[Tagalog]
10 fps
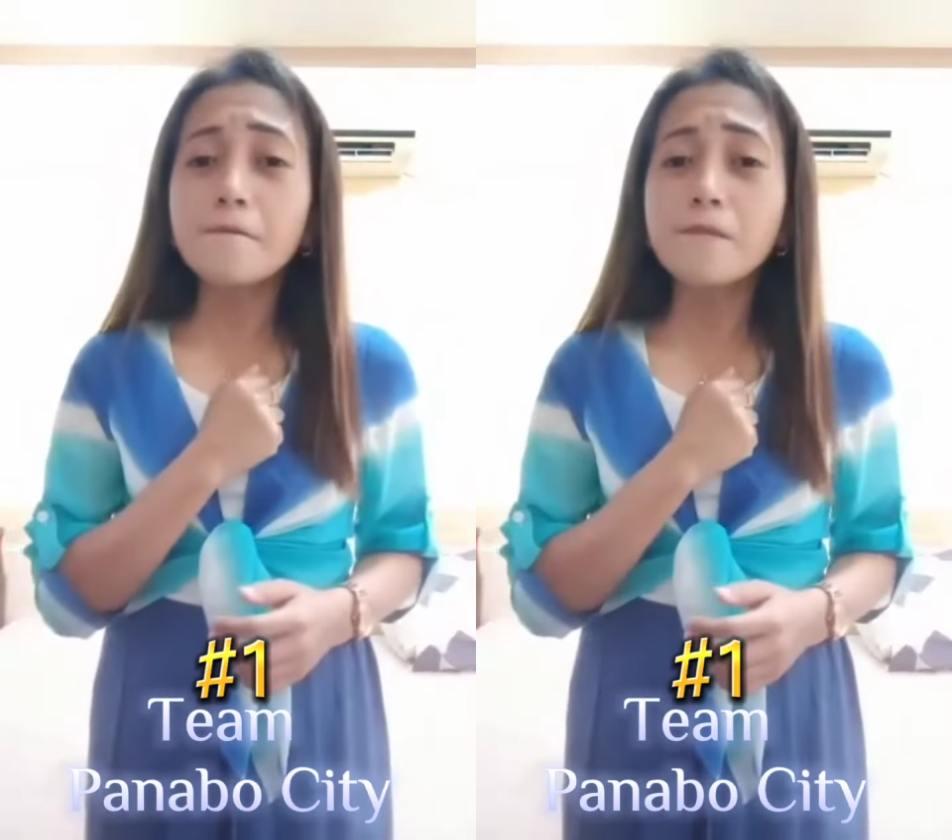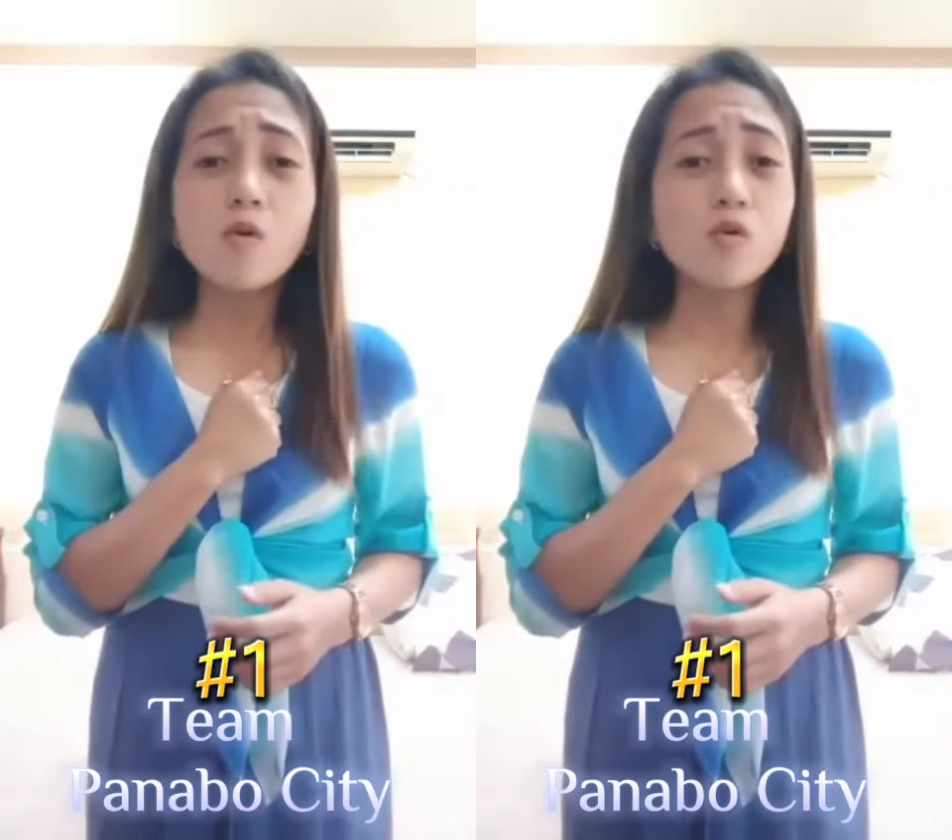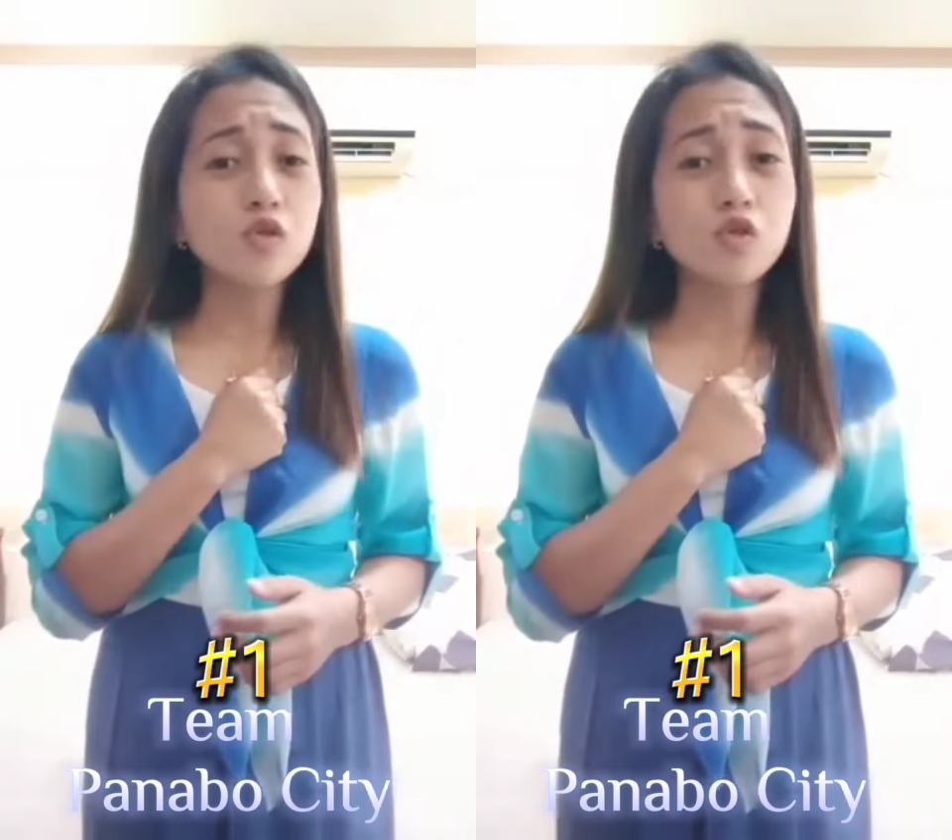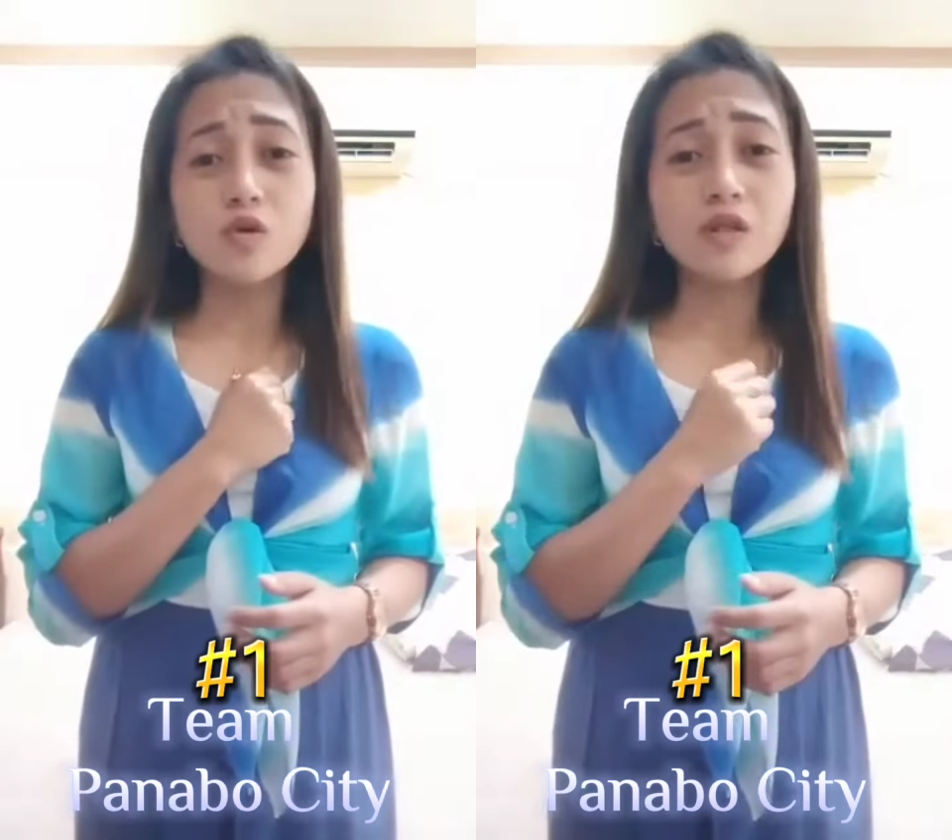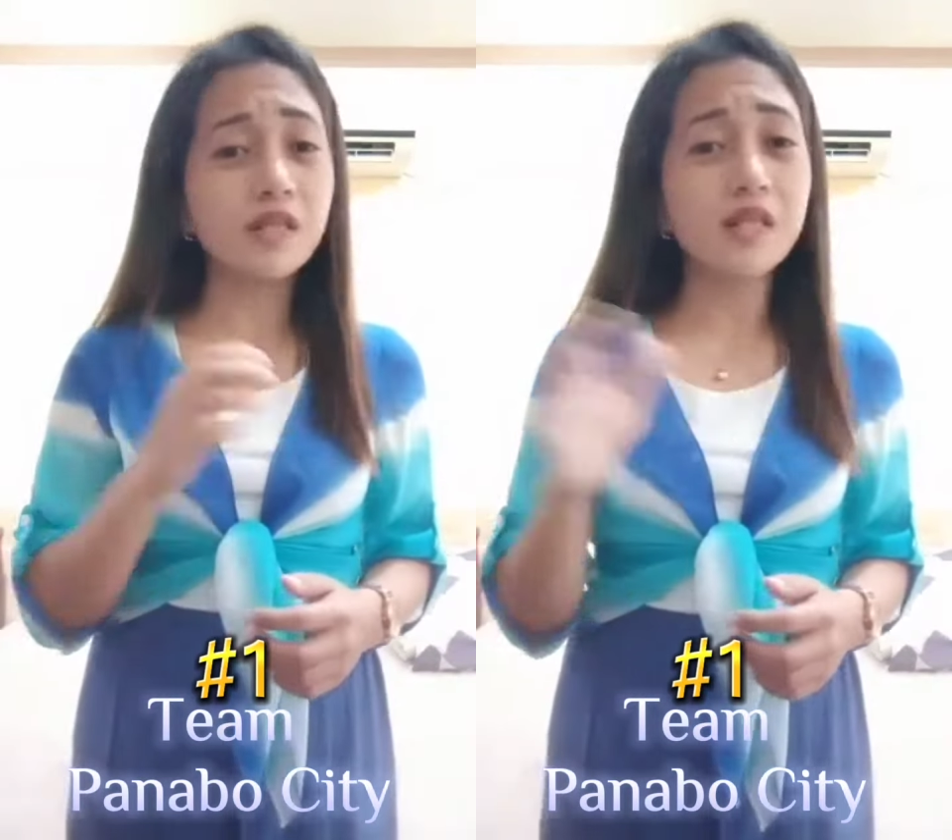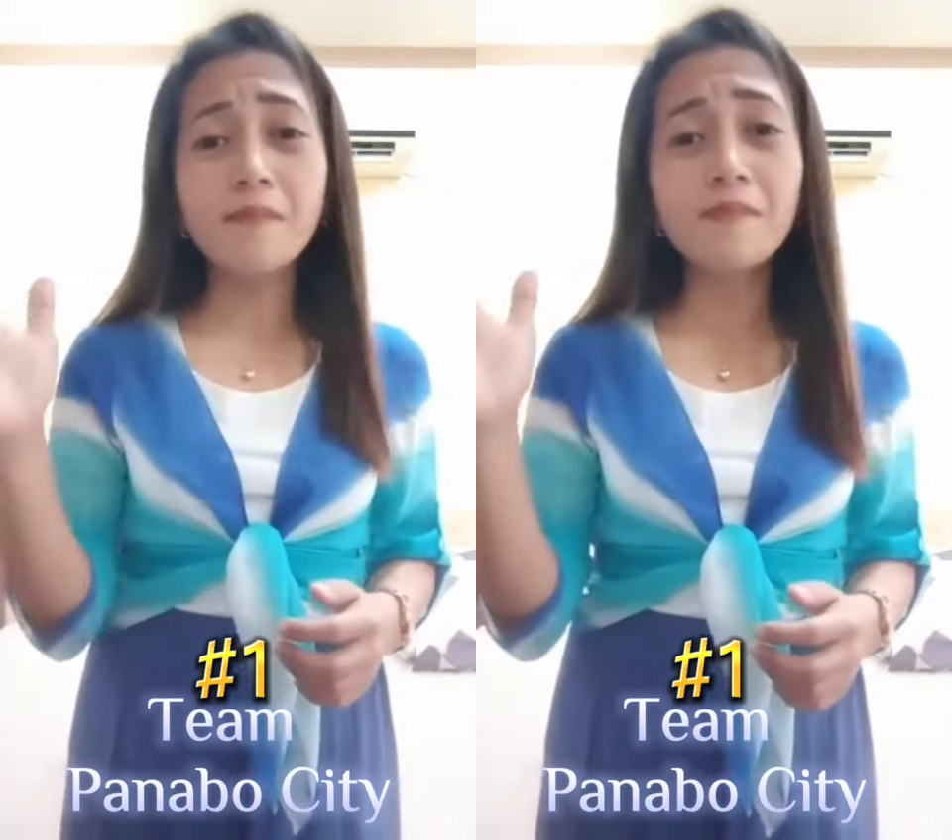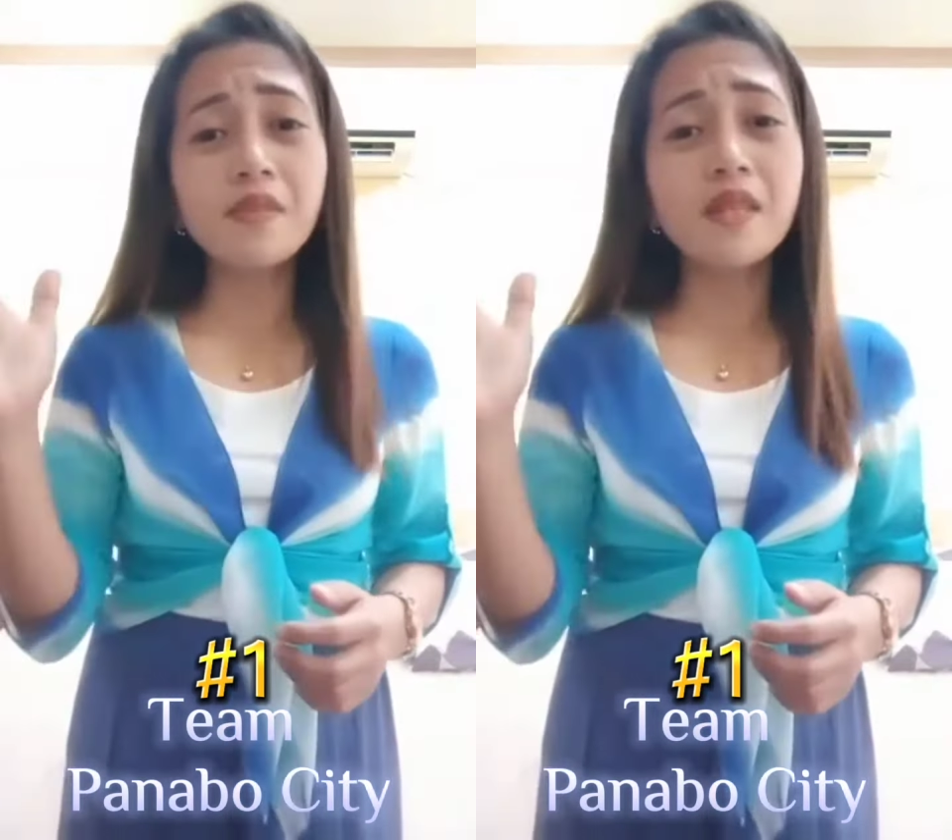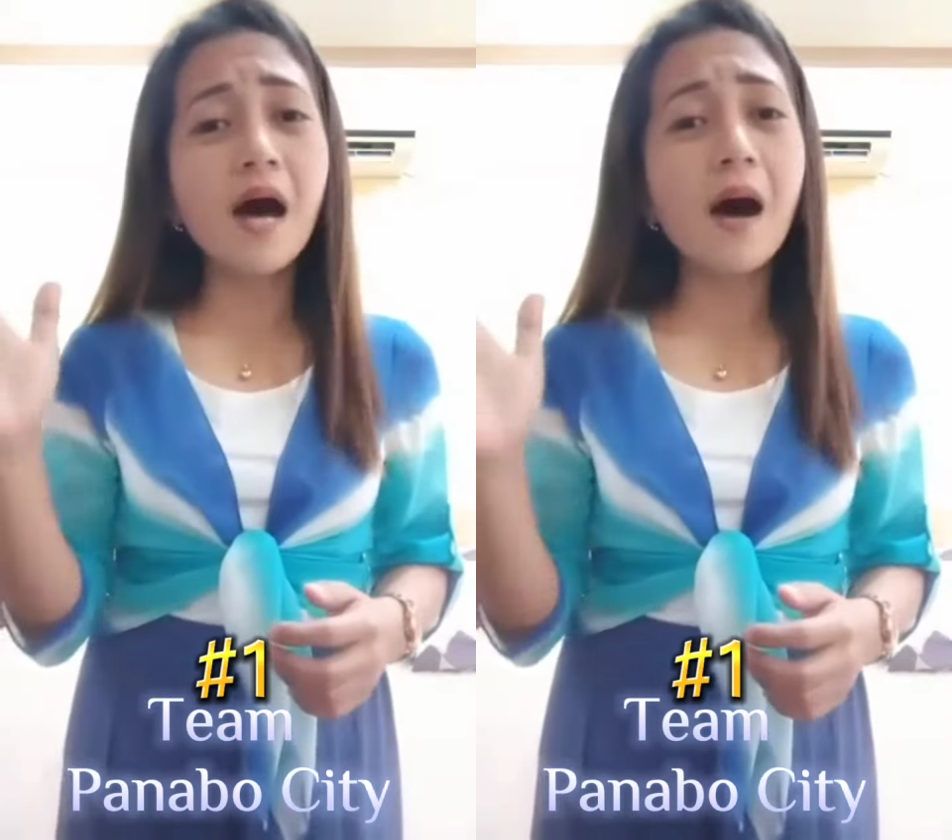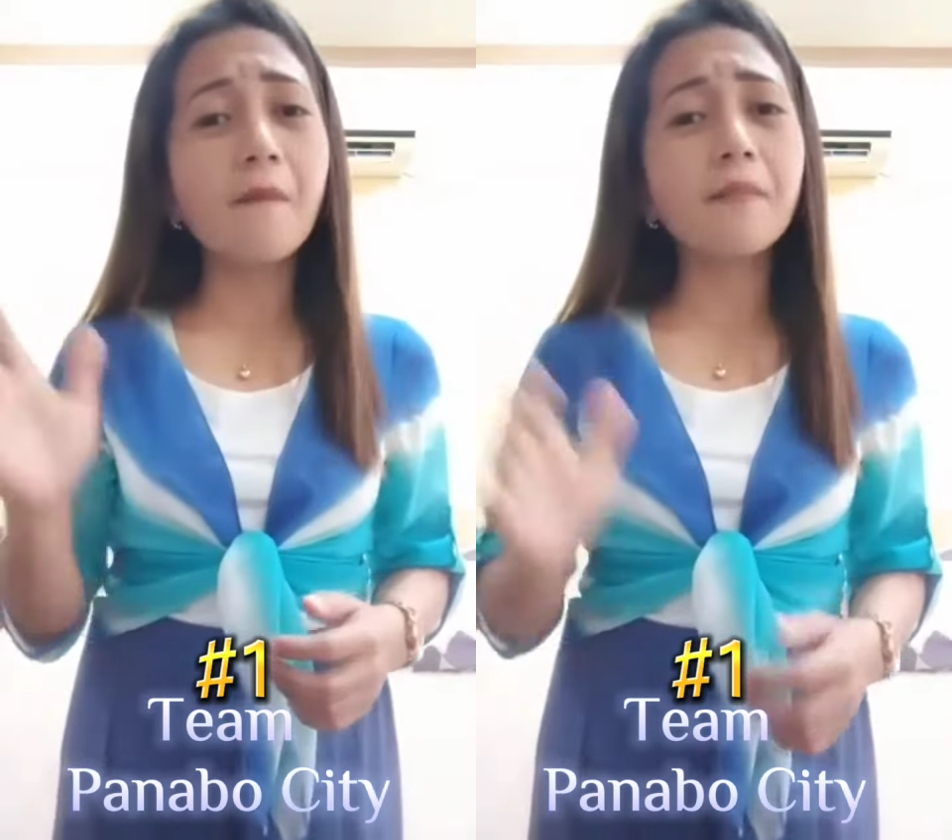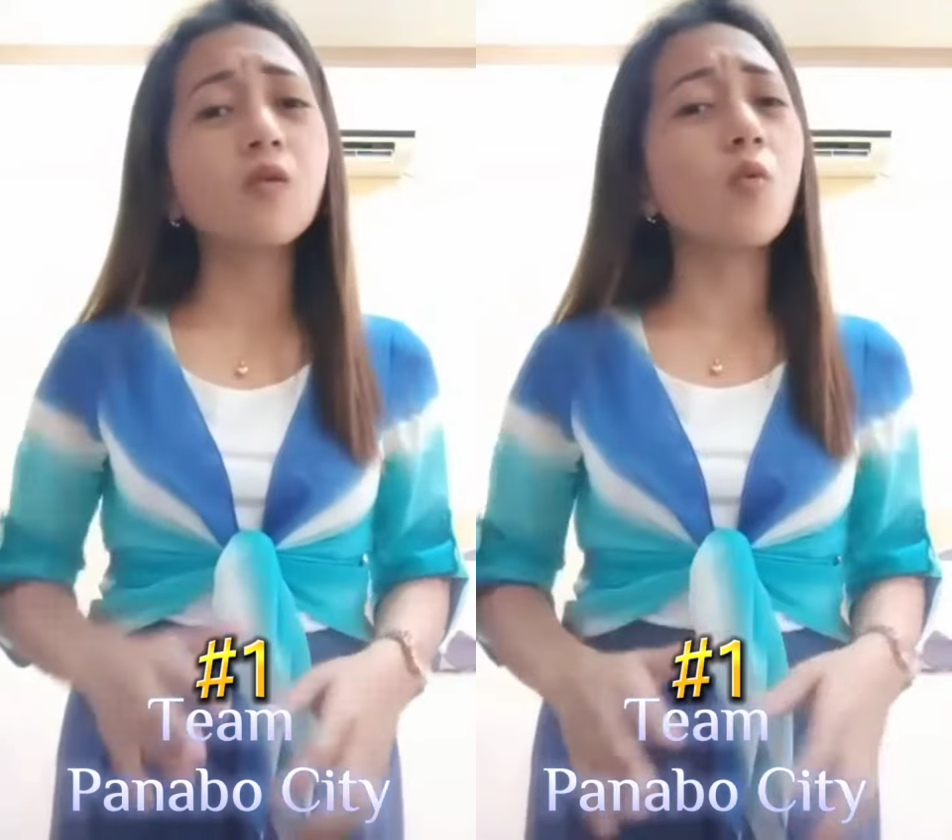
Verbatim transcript: puso't damdamin,